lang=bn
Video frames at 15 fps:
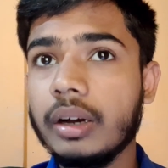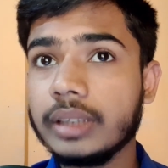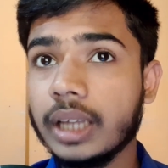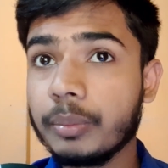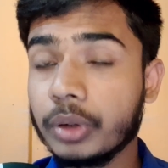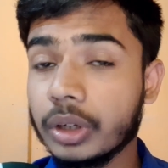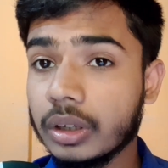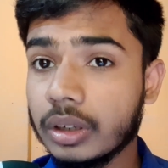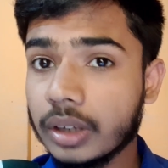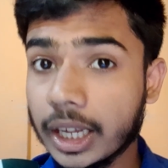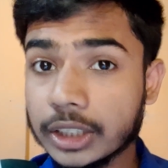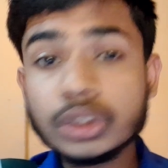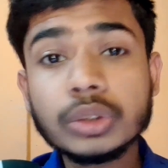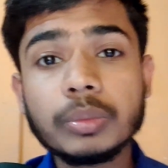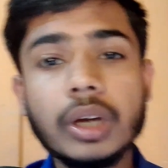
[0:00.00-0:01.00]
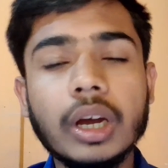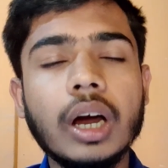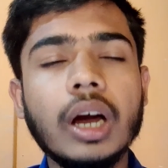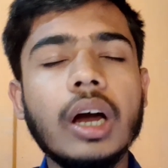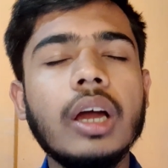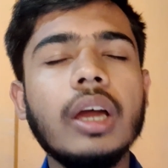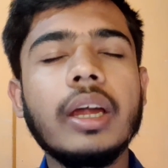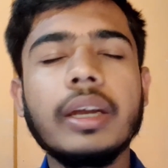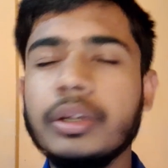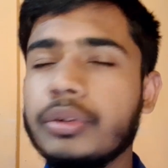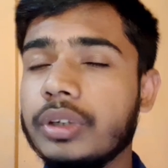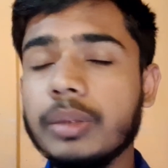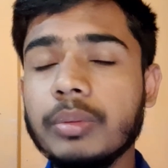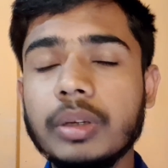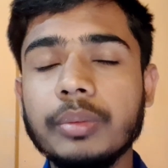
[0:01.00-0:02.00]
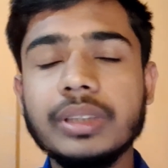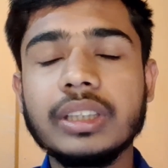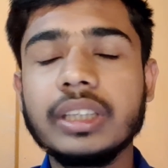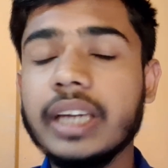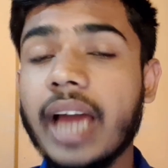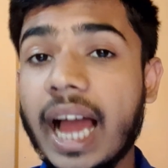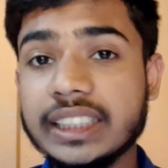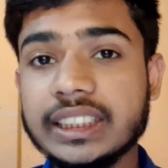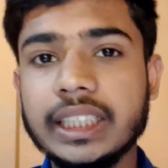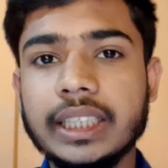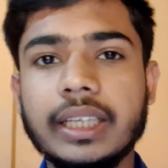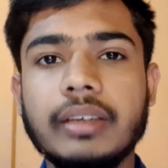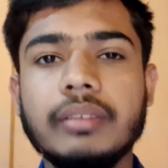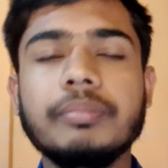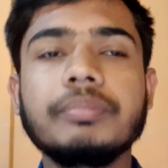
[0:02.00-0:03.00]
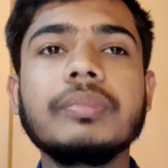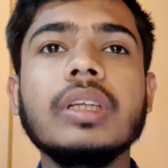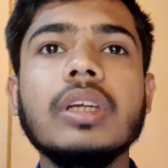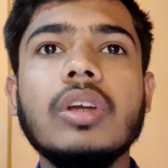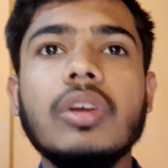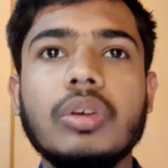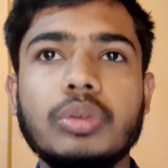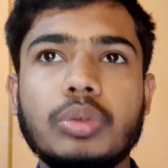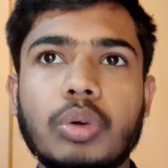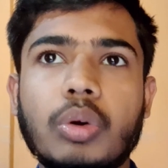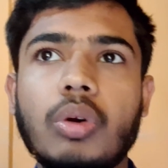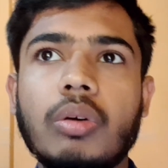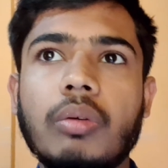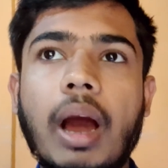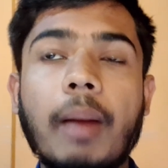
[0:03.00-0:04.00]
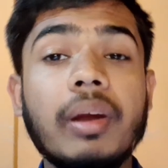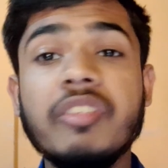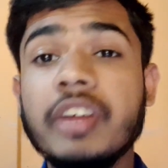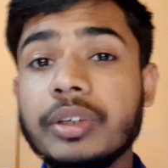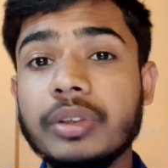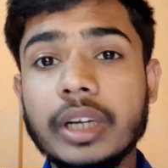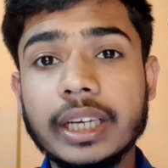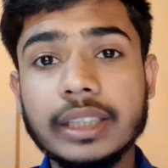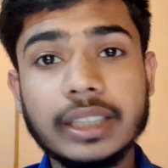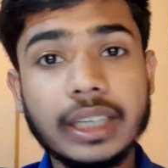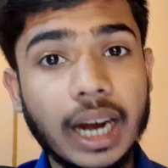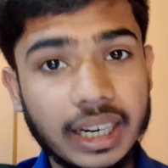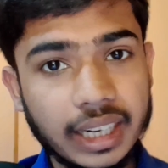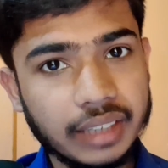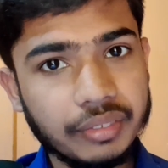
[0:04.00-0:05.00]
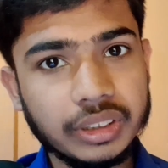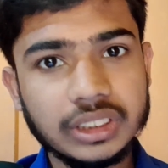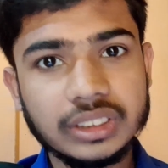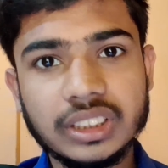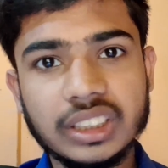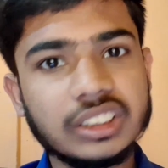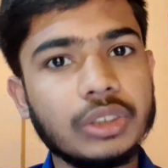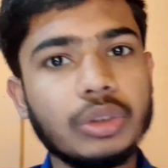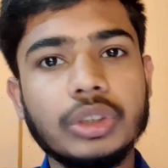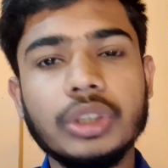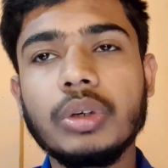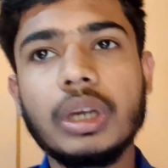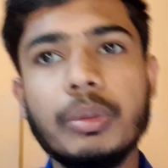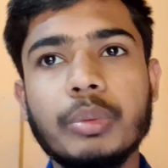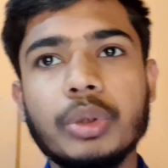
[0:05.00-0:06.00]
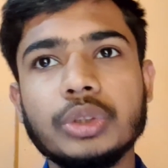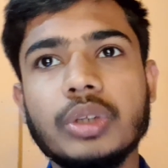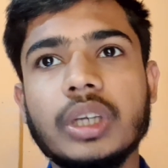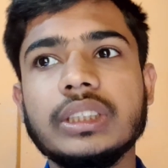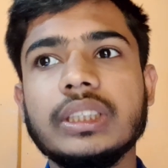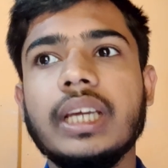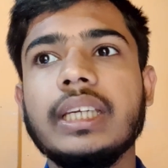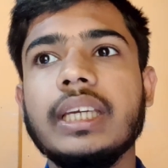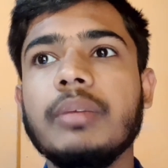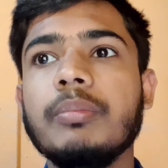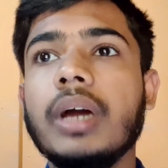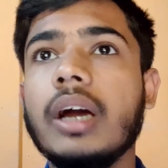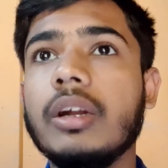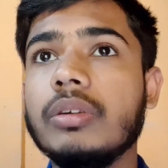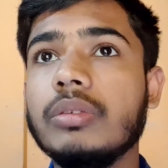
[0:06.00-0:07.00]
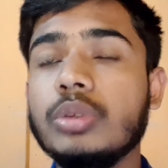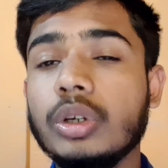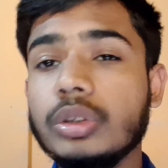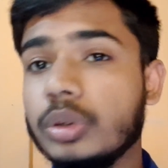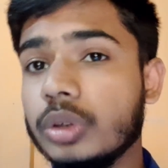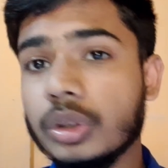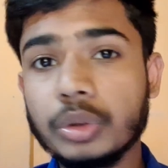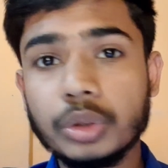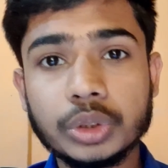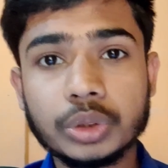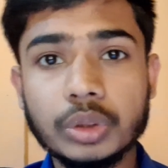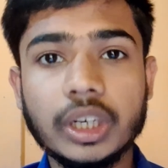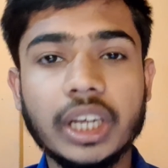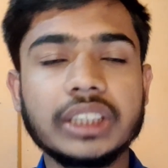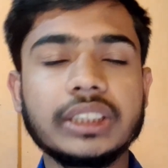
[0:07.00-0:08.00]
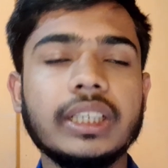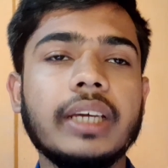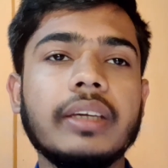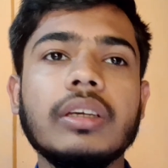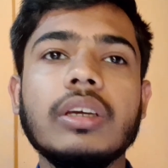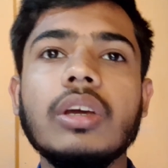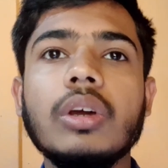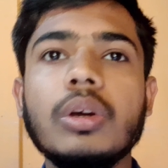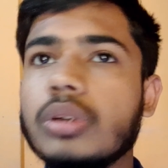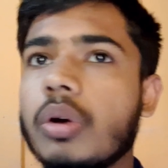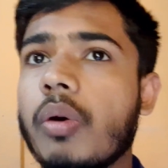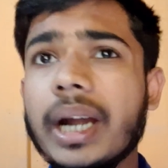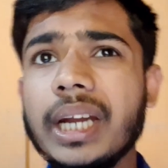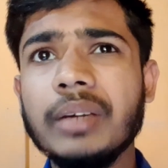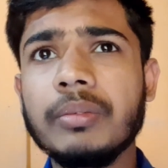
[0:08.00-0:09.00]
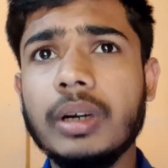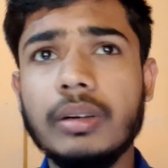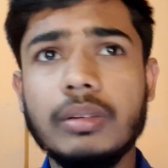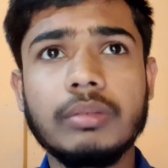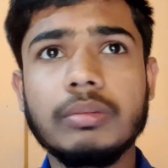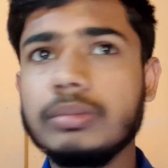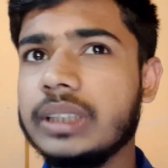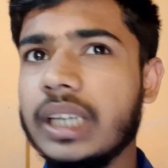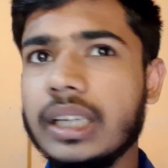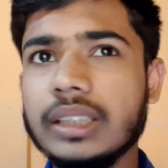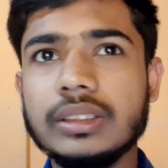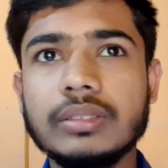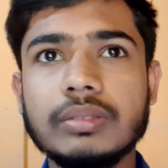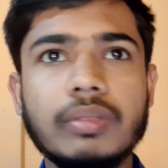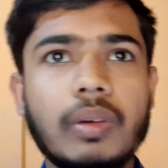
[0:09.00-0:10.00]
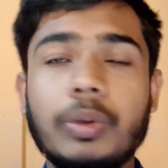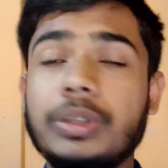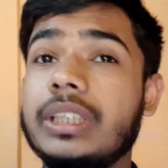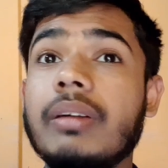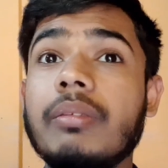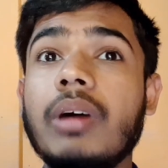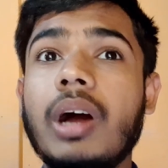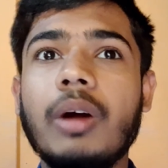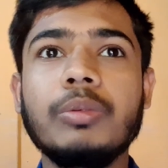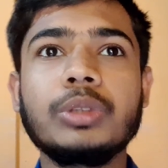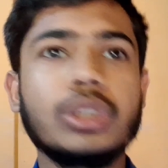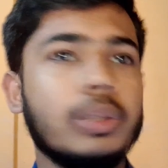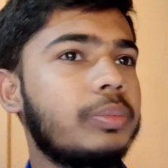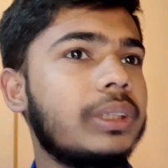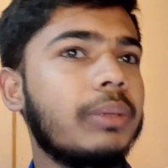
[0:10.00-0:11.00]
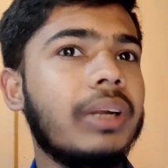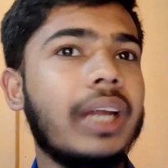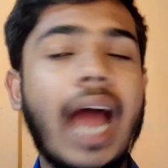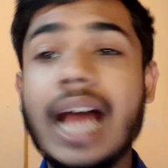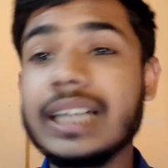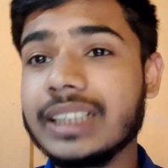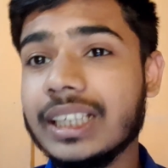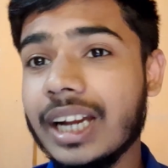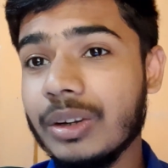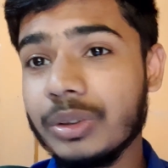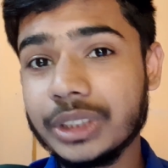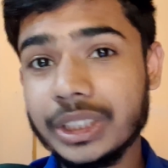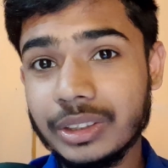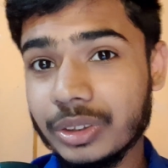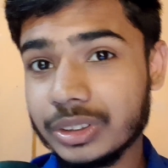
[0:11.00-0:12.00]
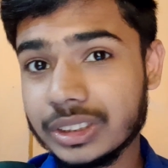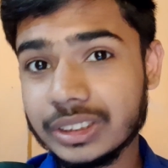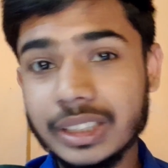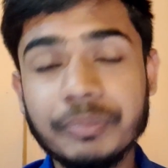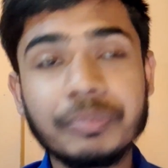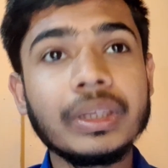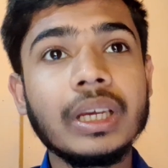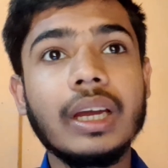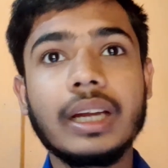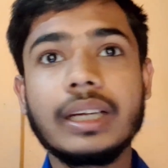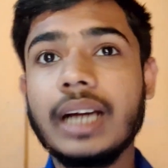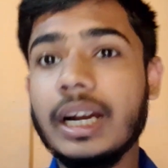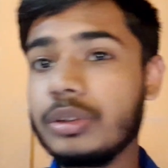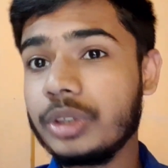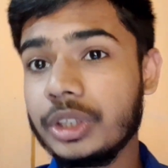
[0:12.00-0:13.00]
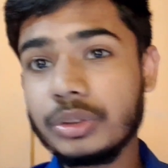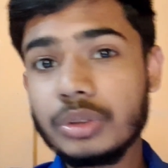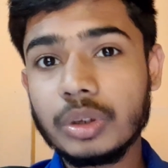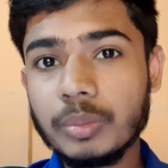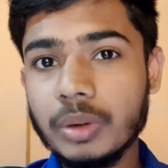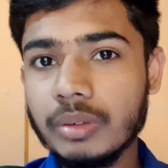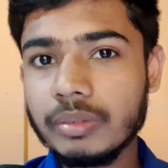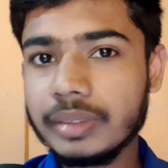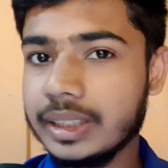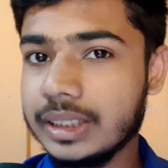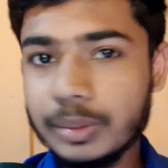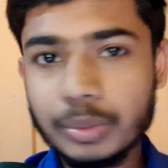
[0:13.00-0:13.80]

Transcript: তারপর কাজ নিউটনীয় বলবিদ্যা থেকে আসেই নাই তো আবার ভেক্টরের ক্ষেত্রে কার ডাইভার্জেন্স আসছে নদী নৌকার প্রশ্ন আসে নাই কিংবা ডট গুণন ক্রস গুণন আসে নাই তো হোয়াট এভার জাস্ট ওই যে সবচেয়ে মানে আশার আলো যেটা হচ্ছে যে গাঠনিক ধর্ম ইজি